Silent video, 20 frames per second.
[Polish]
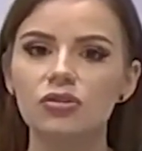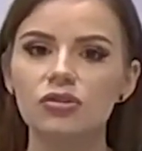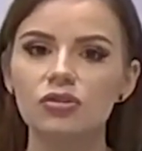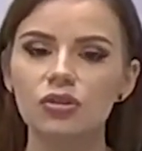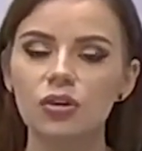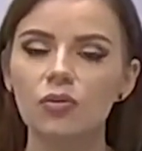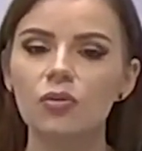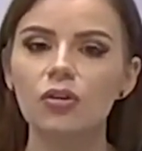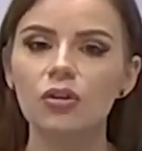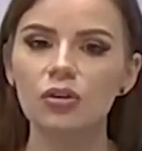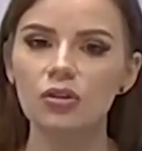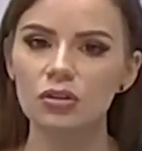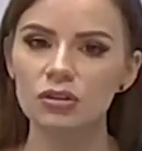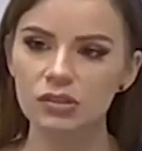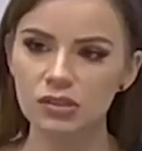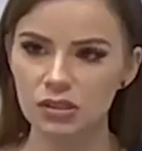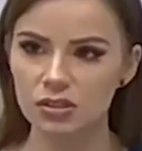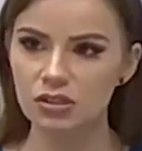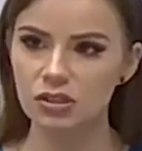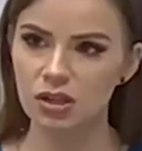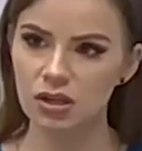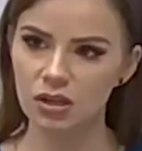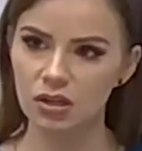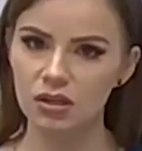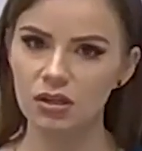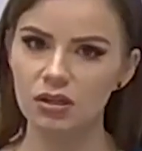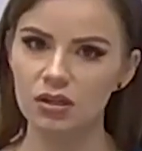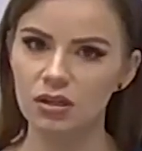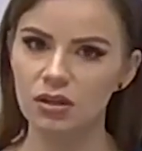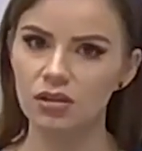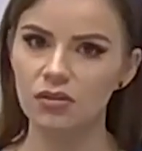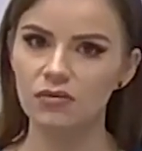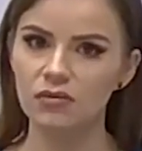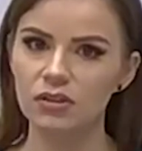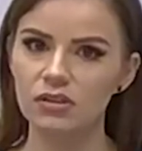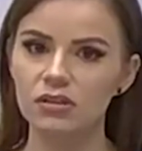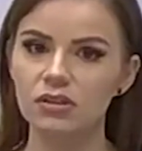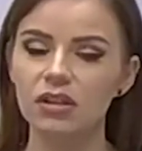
tą okolicę trzeba regenerować.